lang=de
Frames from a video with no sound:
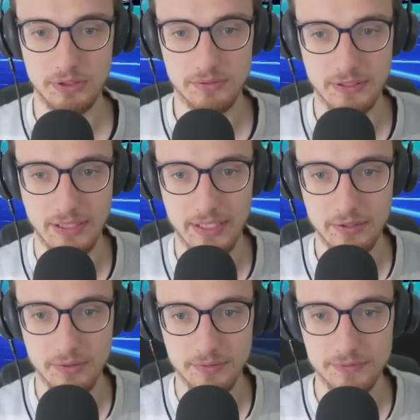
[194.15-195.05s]

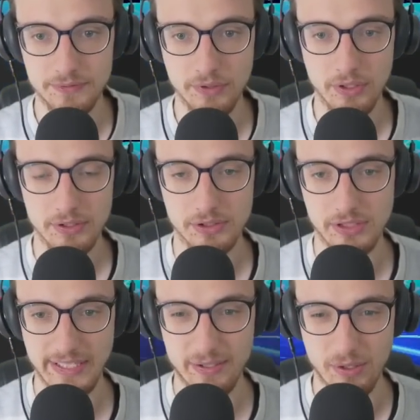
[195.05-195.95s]
Verteidigung für
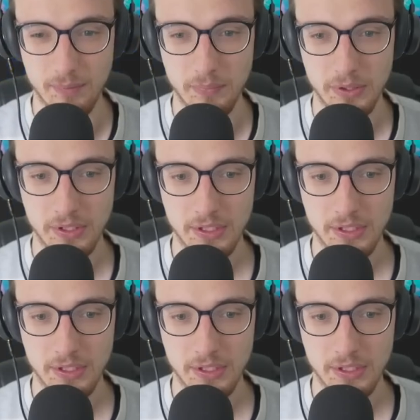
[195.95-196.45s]
Sekrom.